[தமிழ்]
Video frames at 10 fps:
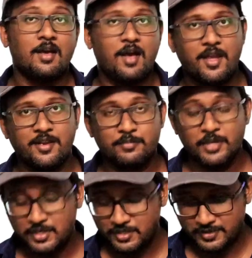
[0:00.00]
ஹாய்
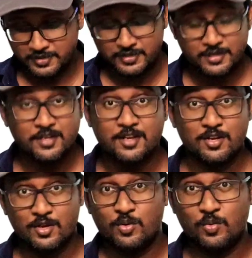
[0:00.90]
நண்பா
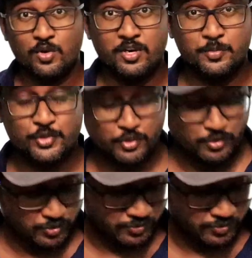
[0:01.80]
ஒரு நிமிஷம்